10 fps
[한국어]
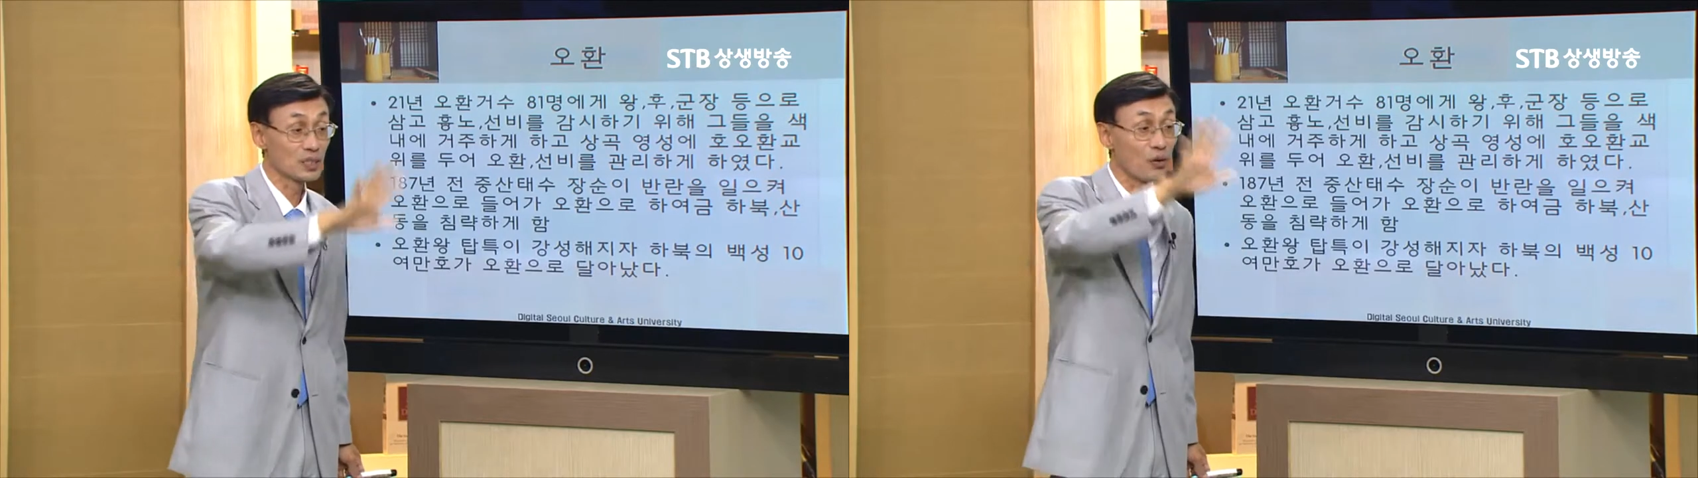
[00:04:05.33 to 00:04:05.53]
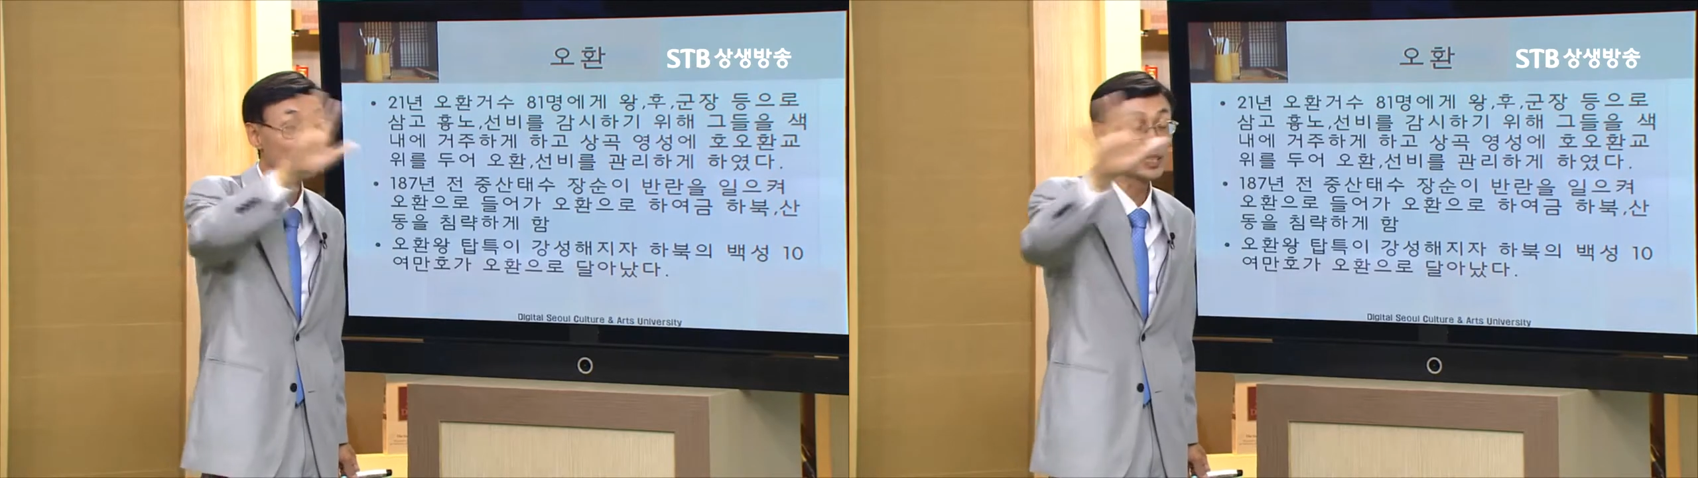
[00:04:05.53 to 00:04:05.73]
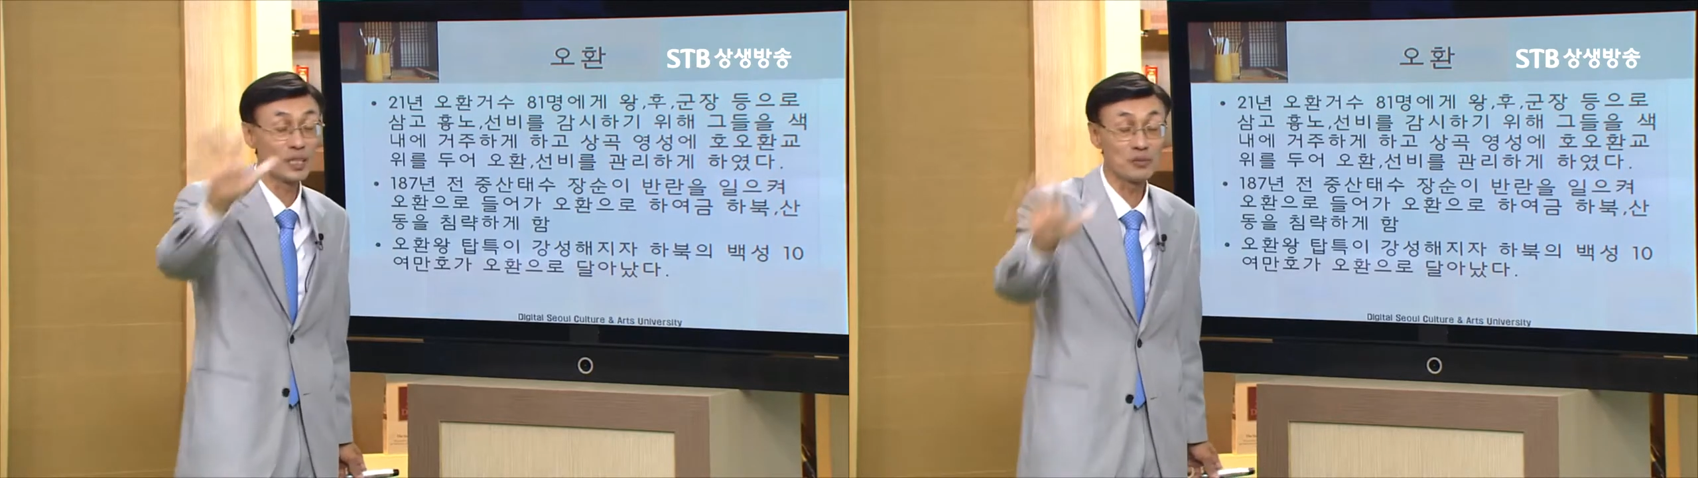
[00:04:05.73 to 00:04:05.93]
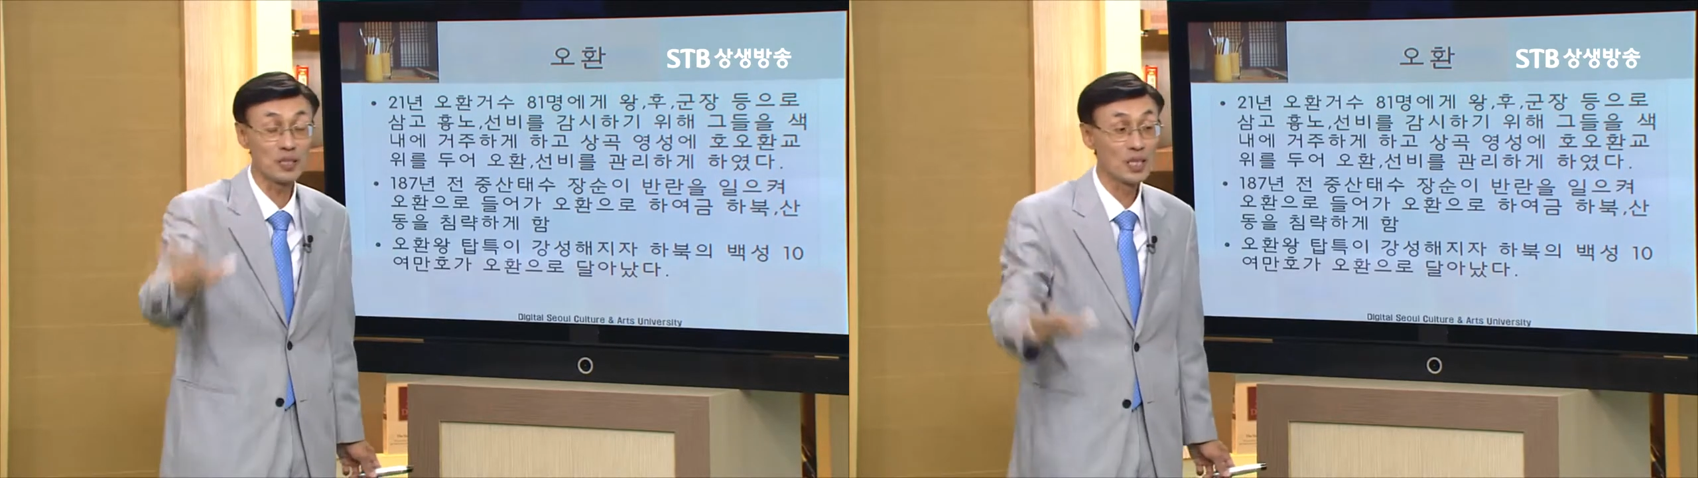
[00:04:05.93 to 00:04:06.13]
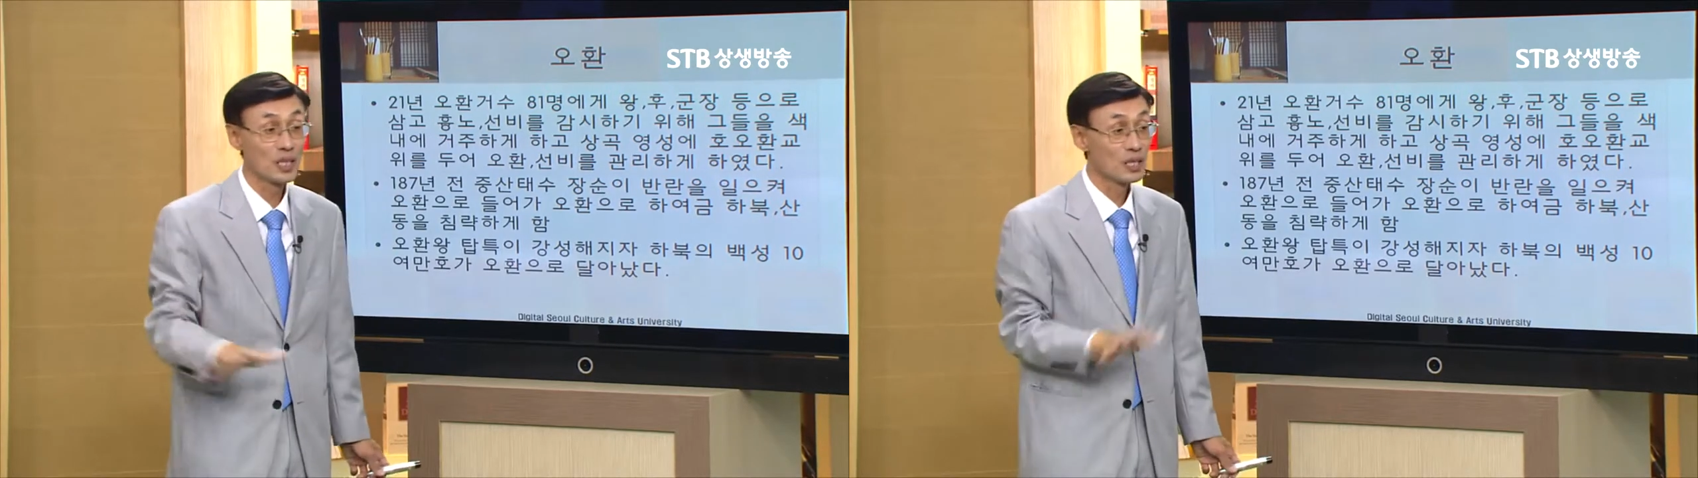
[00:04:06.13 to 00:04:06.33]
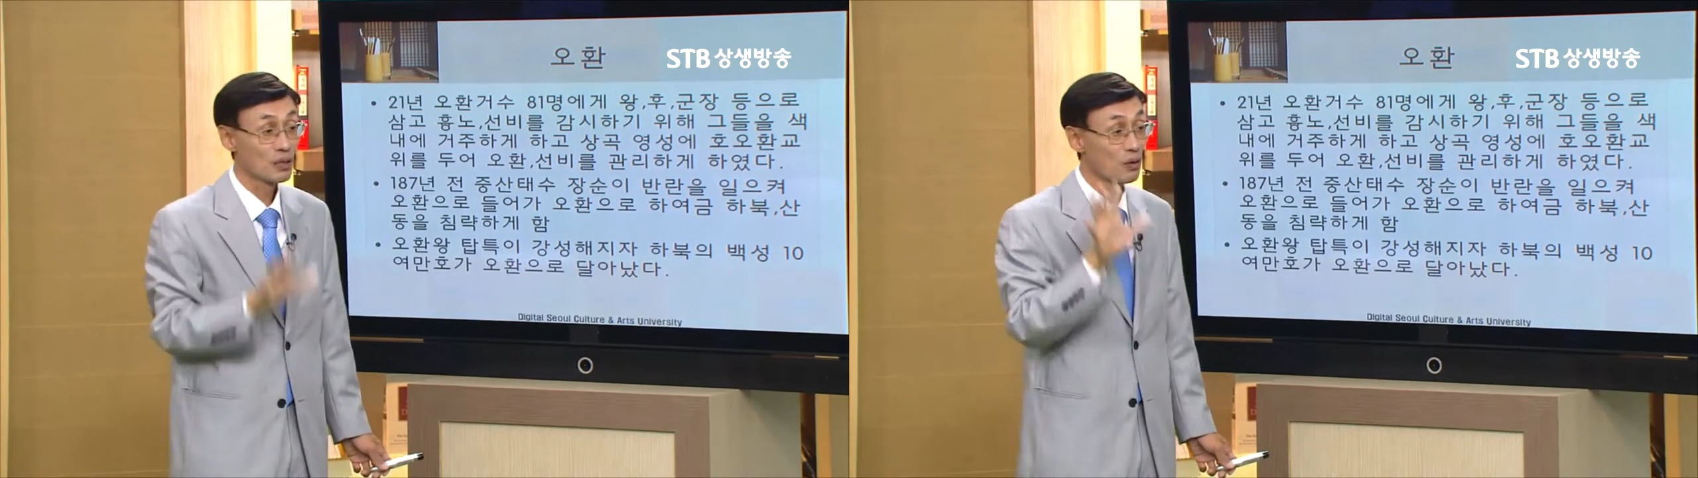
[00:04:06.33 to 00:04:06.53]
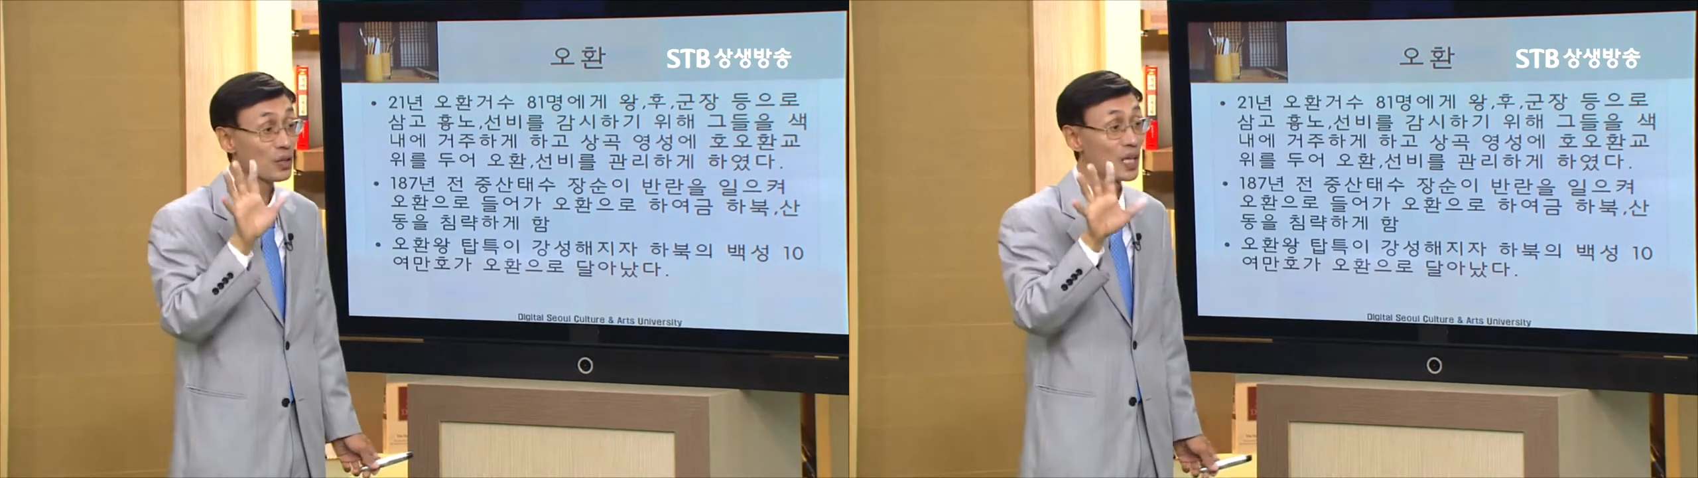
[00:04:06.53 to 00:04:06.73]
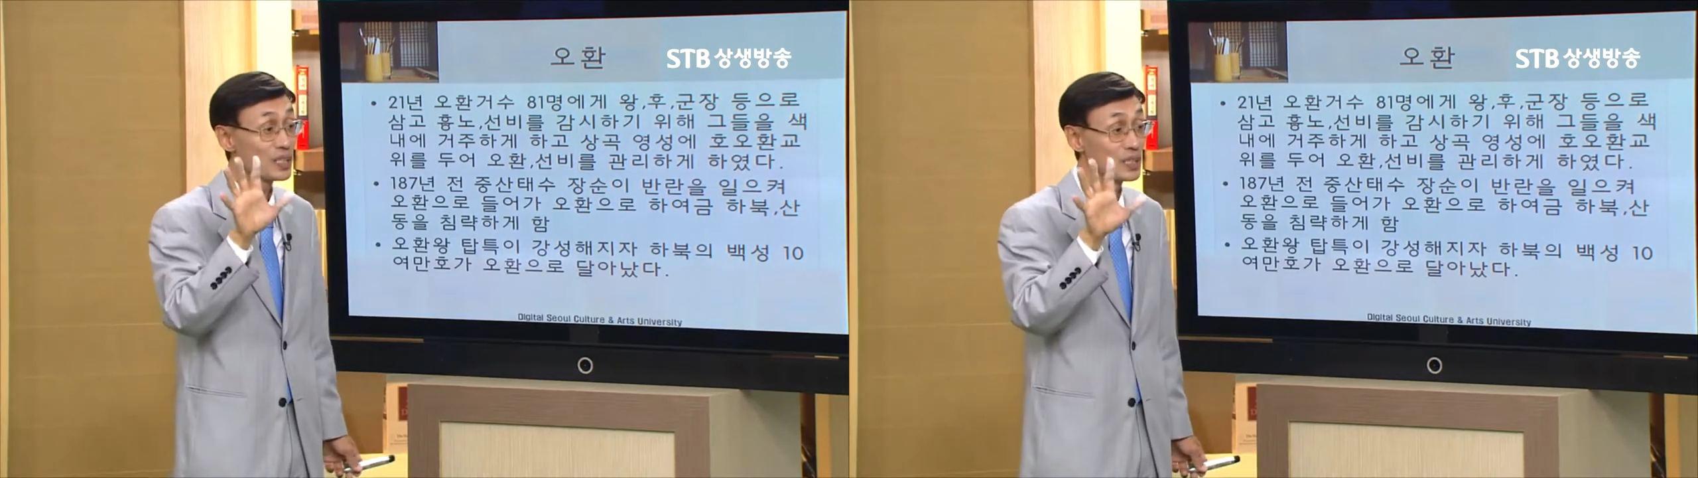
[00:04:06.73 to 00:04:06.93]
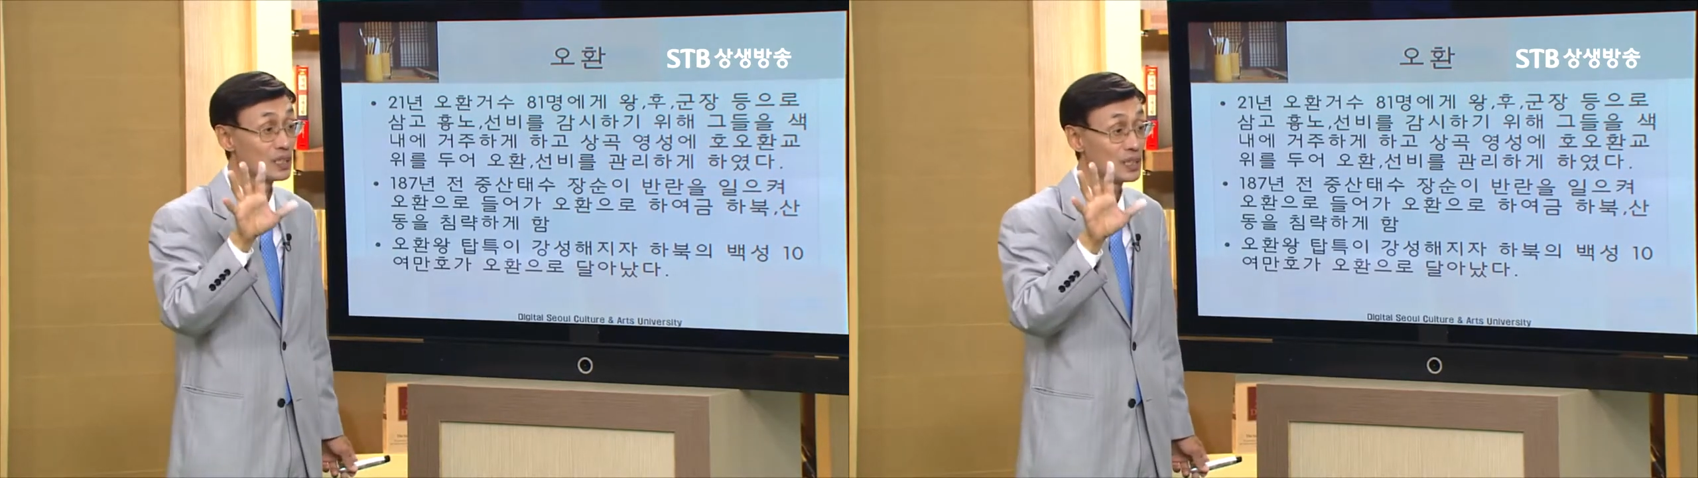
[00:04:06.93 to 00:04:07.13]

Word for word: 어디냐면 거란